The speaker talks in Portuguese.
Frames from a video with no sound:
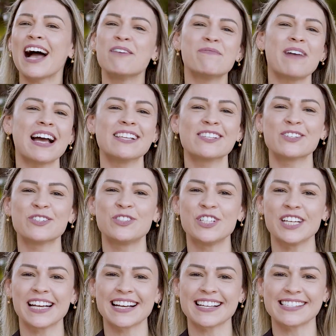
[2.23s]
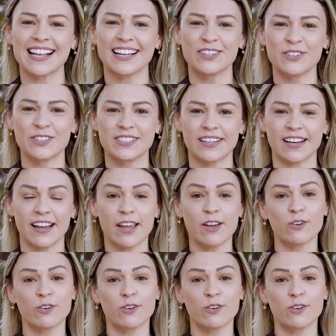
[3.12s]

a mais um Dicas da Nutri.